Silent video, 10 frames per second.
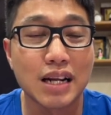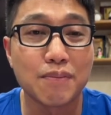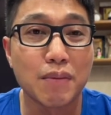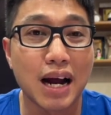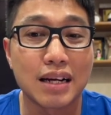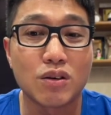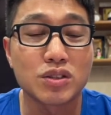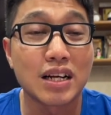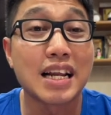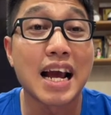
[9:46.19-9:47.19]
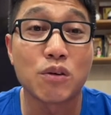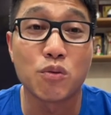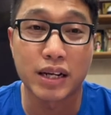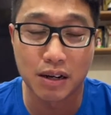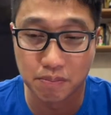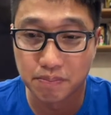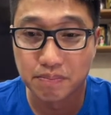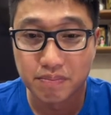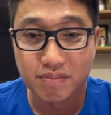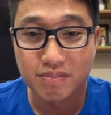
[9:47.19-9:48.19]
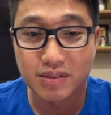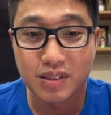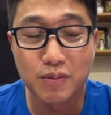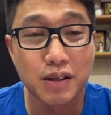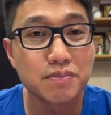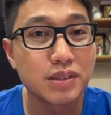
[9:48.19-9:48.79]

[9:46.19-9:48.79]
đánh bại Australia luôn hay không, đúng không?